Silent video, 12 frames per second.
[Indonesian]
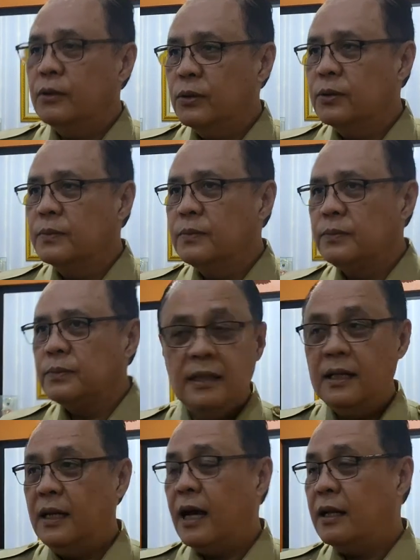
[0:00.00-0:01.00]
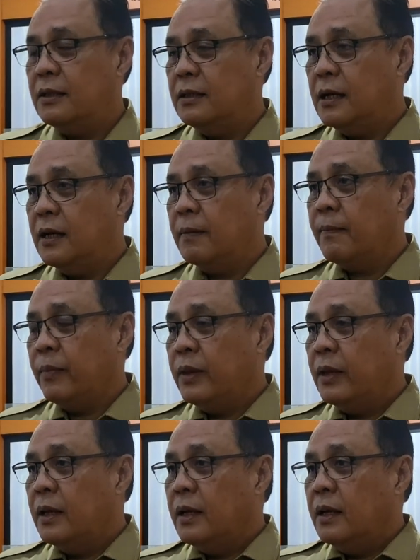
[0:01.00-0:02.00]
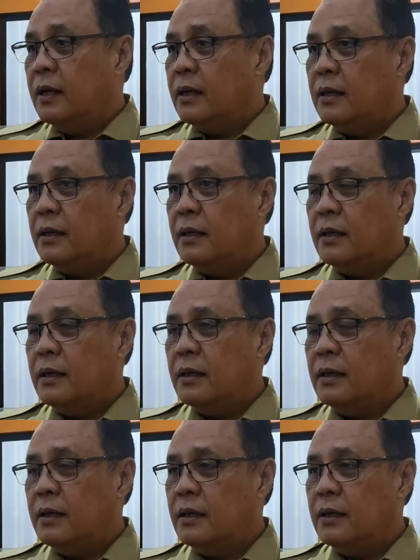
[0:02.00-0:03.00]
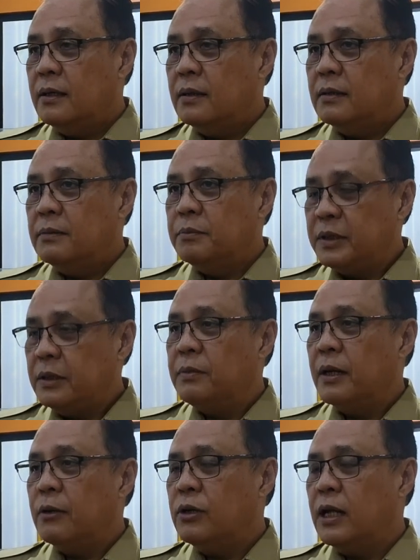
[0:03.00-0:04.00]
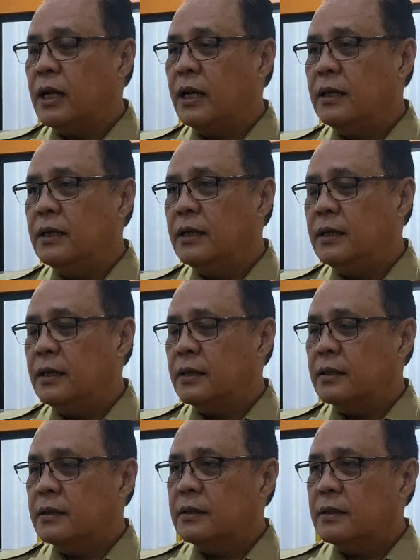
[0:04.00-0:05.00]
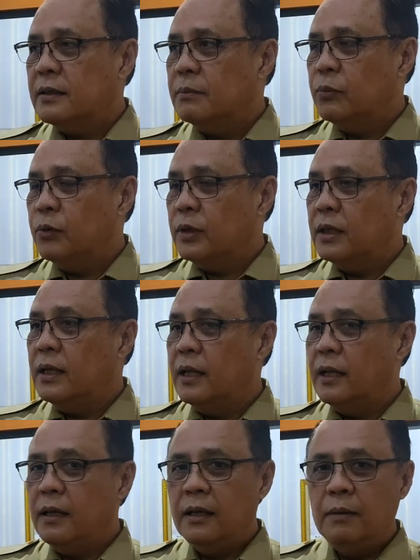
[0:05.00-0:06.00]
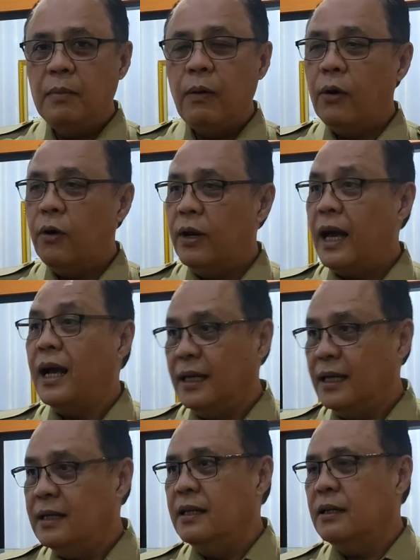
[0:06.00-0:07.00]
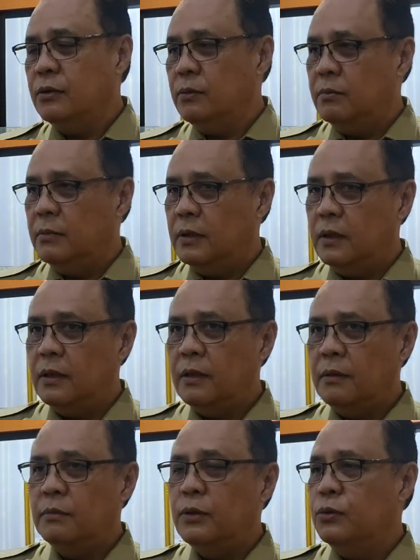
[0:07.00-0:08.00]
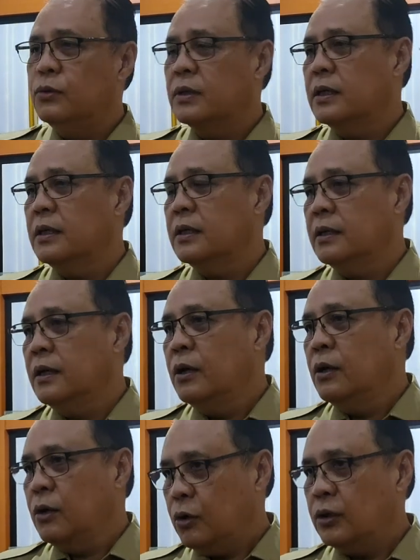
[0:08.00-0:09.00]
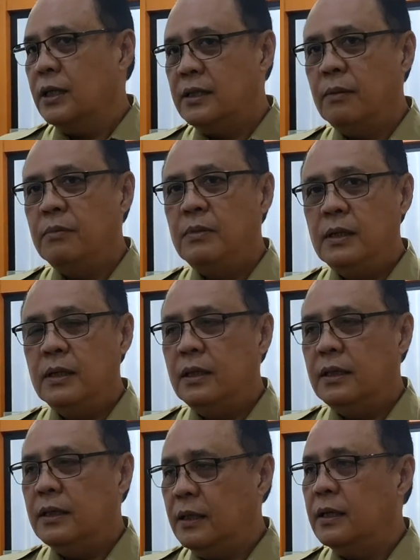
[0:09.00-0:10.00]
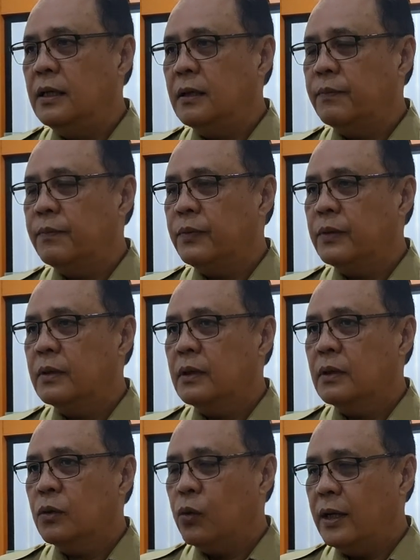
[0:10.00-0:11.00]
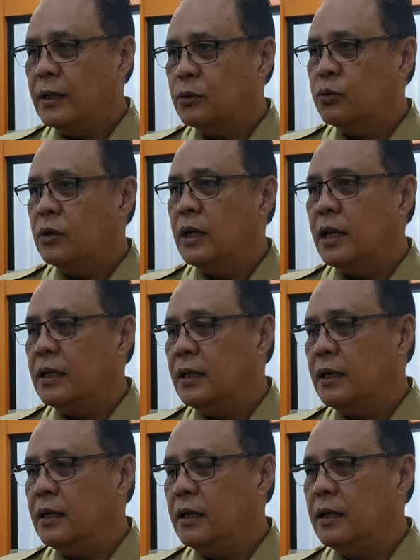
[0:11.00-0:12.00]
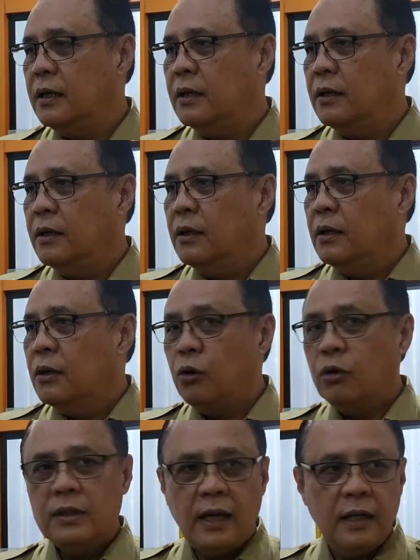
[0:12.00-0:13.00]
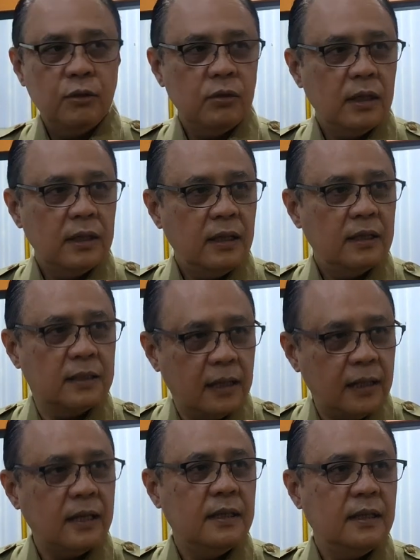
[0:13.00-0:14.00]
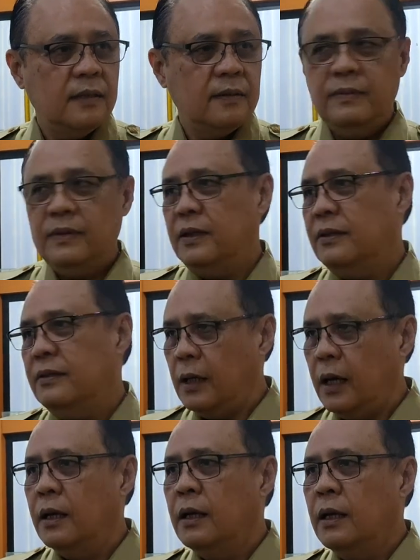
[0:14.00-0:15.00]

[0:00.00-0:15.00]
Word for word: nah, itu ini artinya uh, pencemaran udara ini mungkin dari bawah oleh angin ya hmm. uh, menuju ke kota Jambi ini jadi kualitas udara di kota ini sudah tidak sehat lagi ya